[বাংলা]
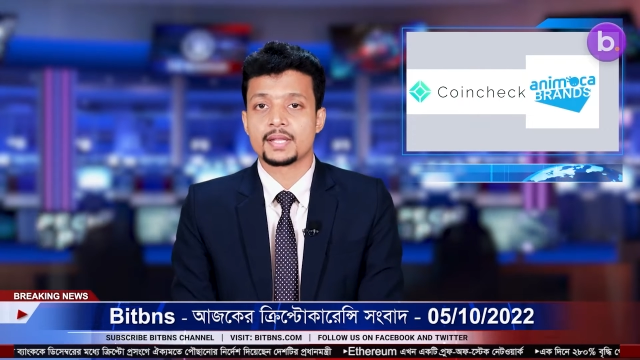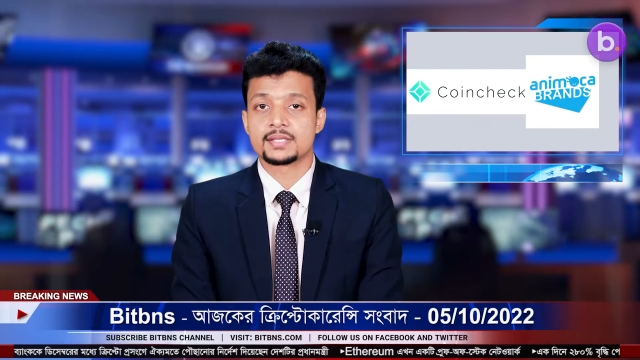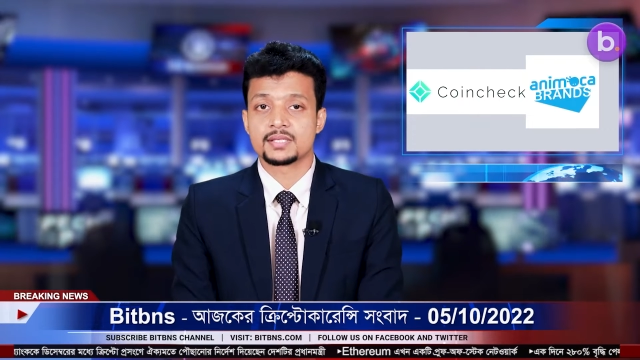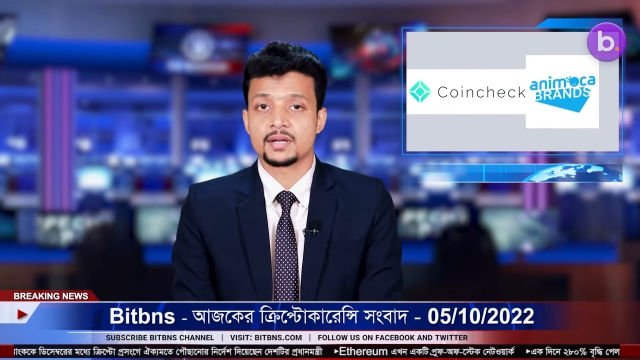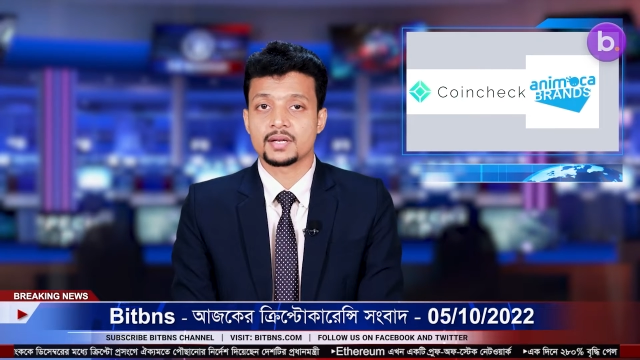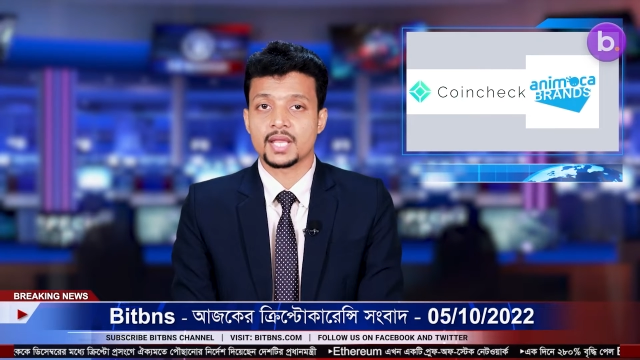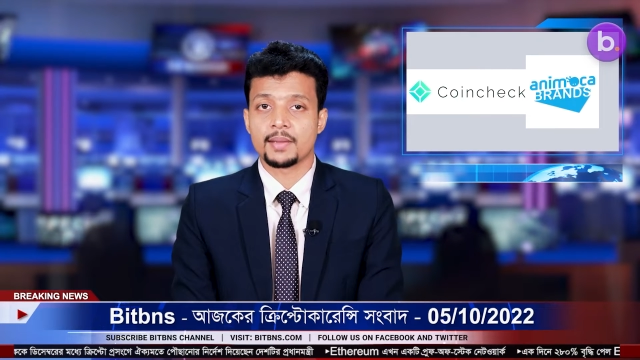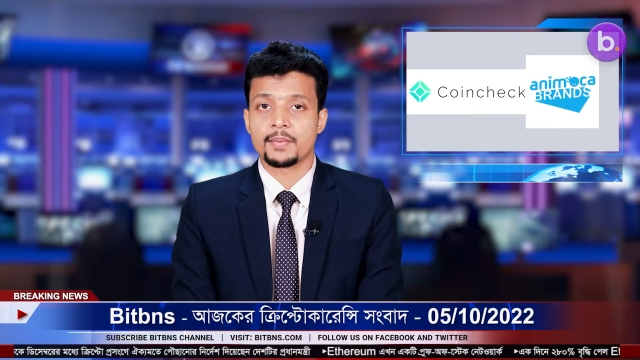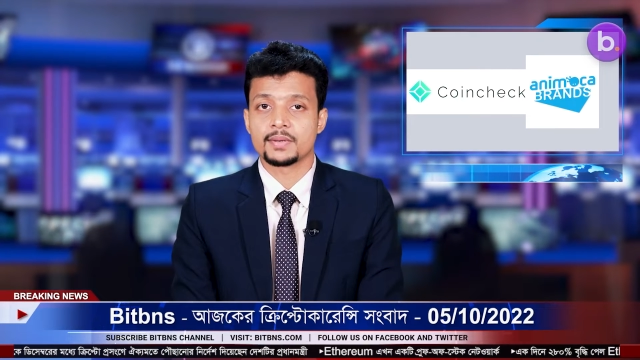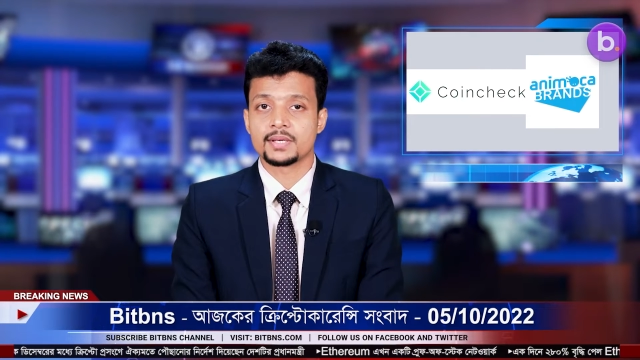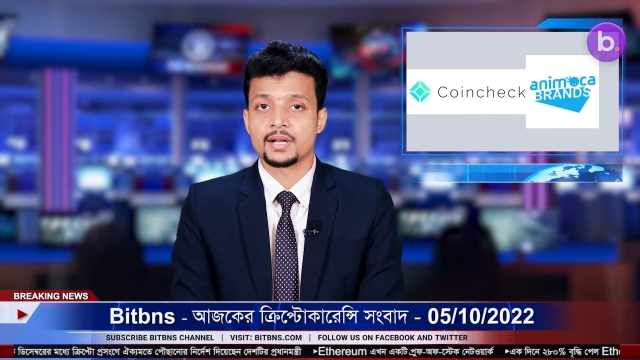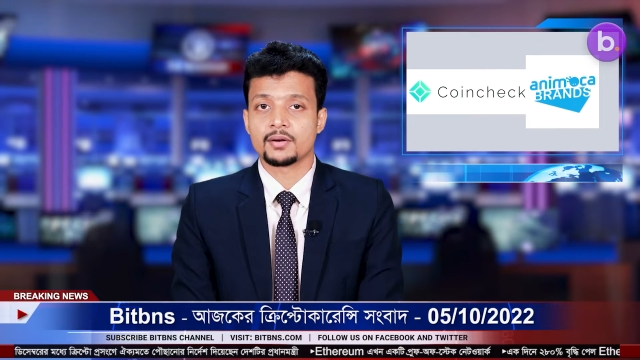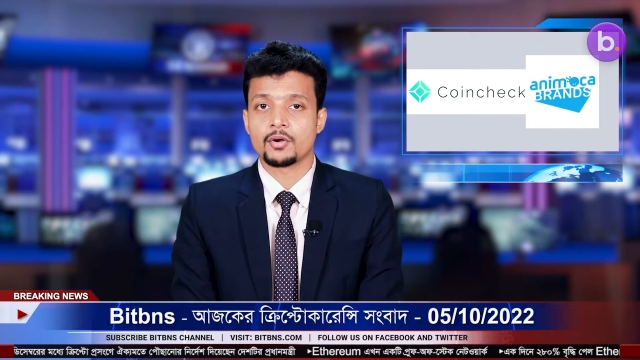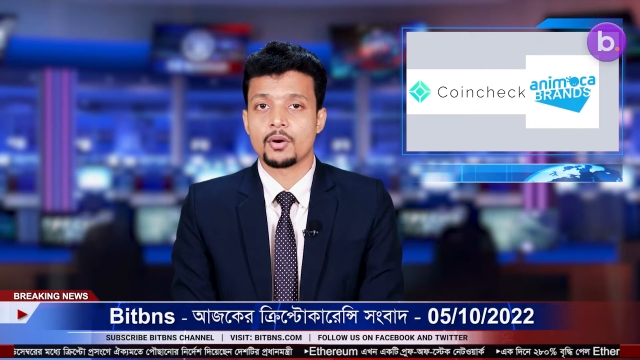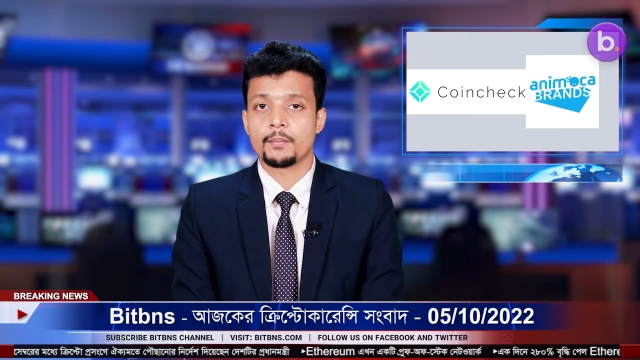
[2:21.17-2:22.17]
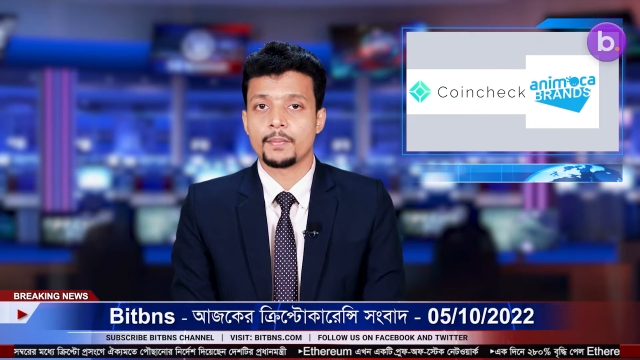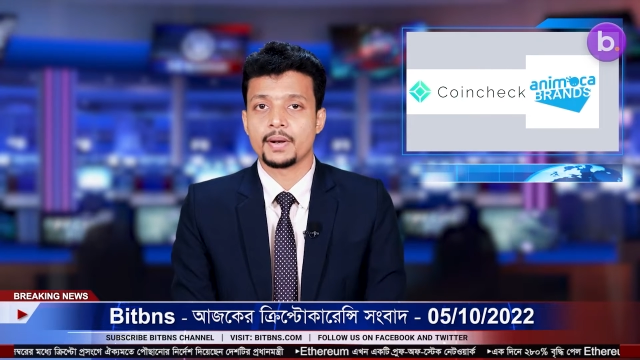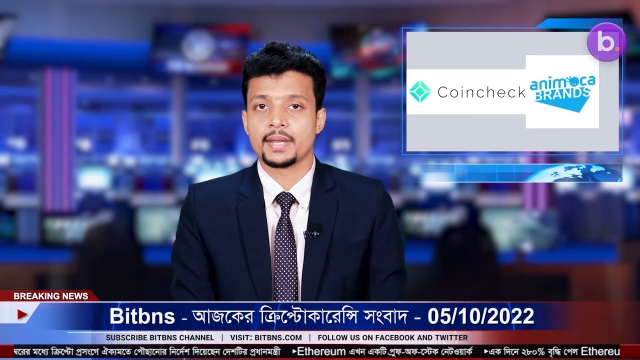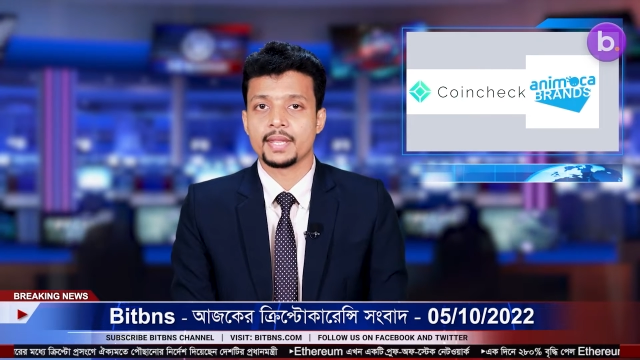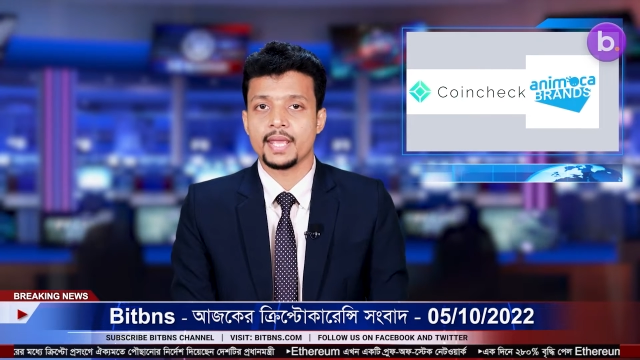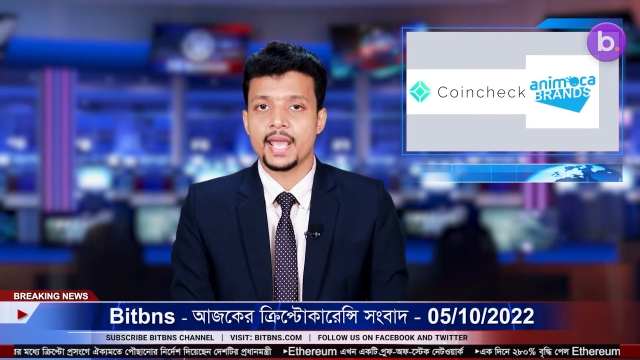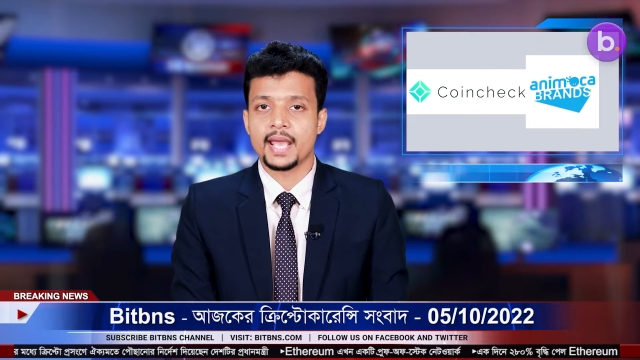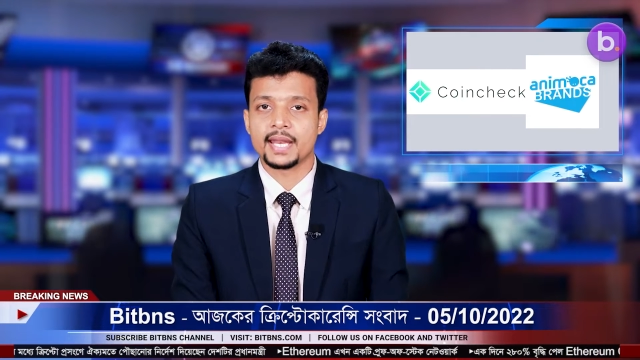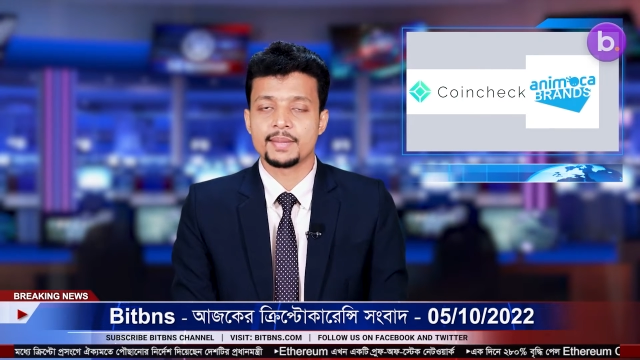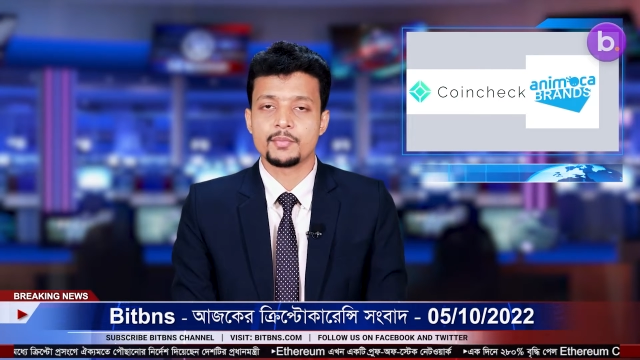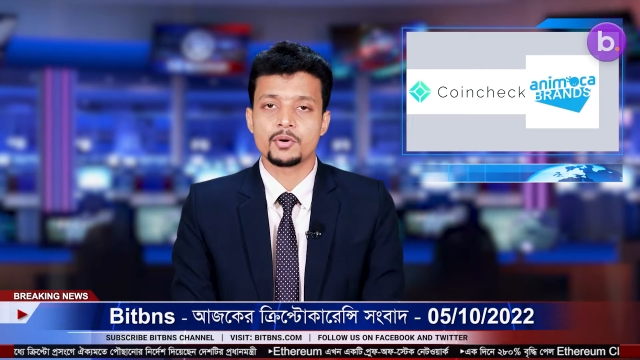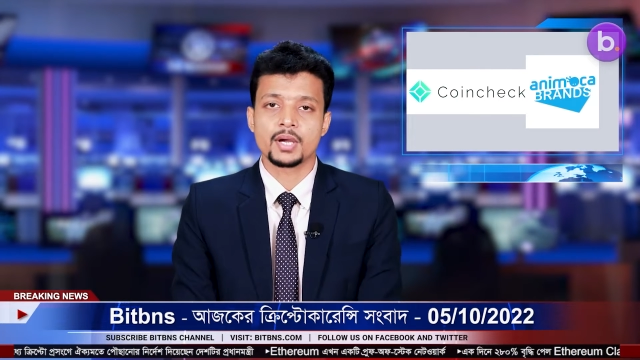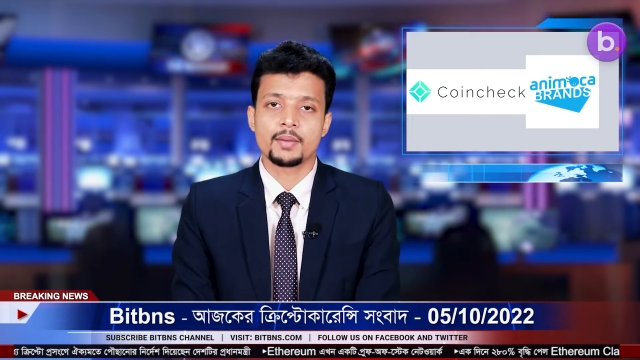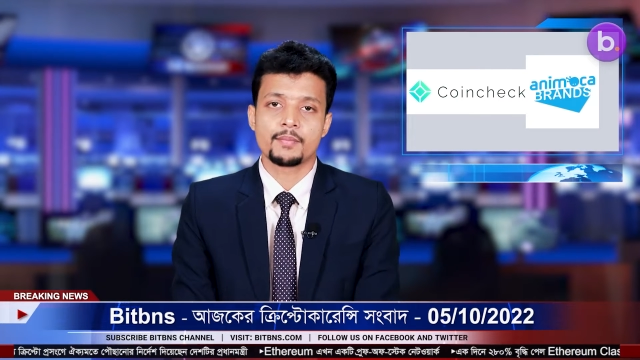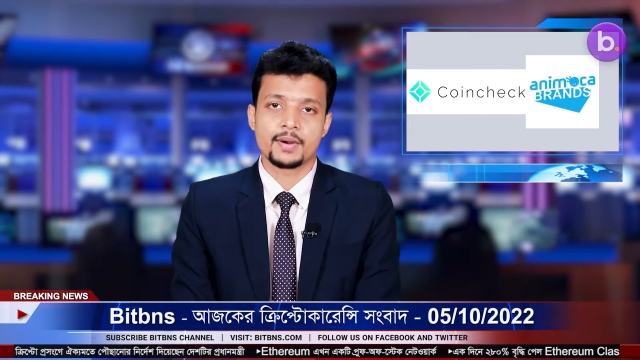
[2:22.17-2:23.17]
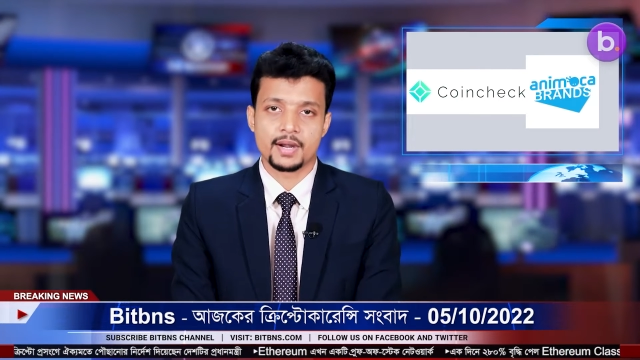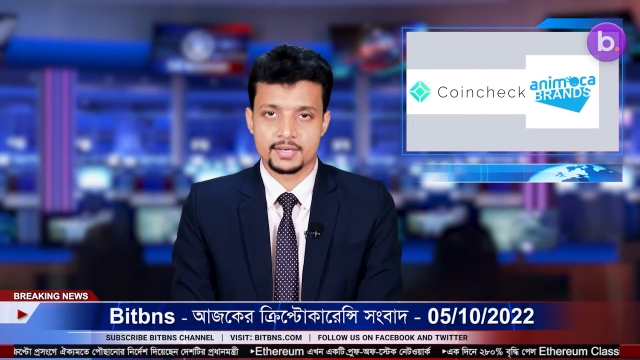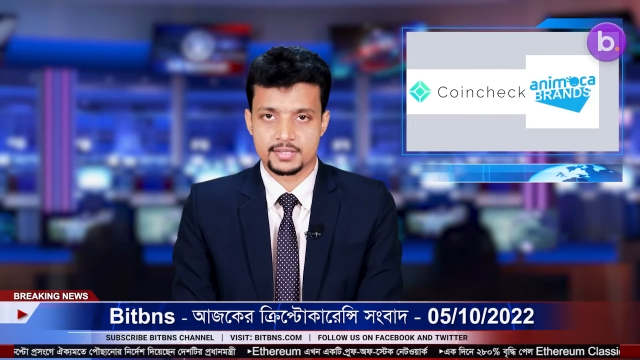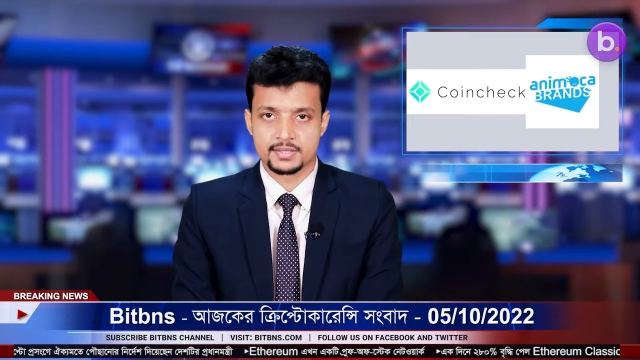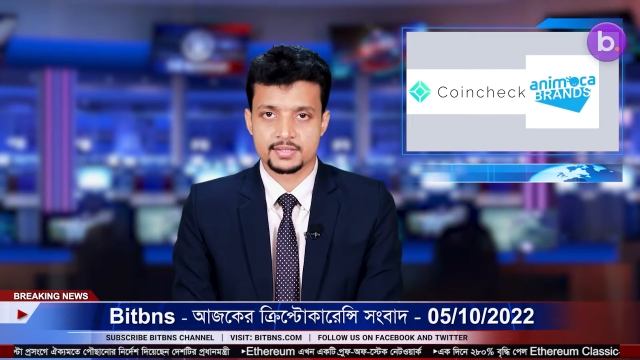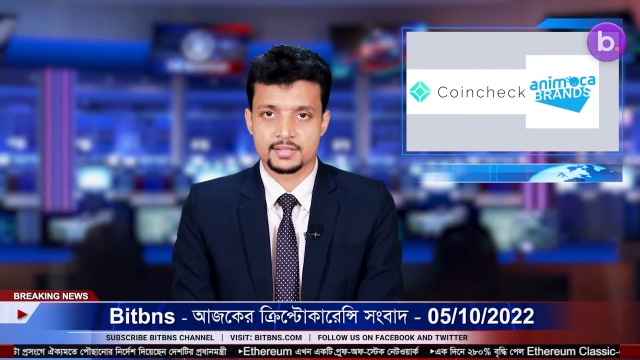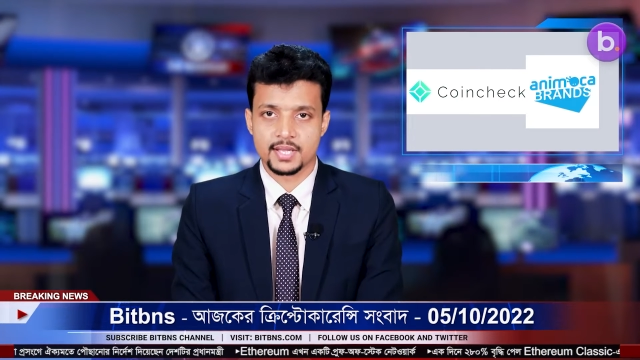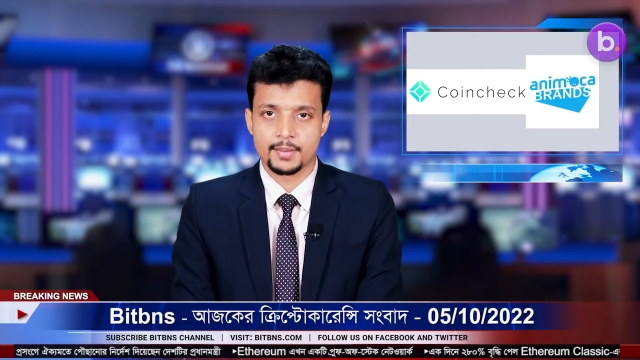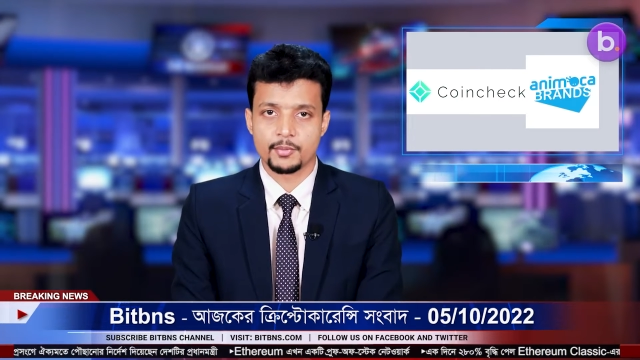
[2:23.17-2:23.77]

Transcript: ভেঞ্চার ক্যাপিটাল কোম্পানি অ্যানিমোকা ব্র্যান্ডস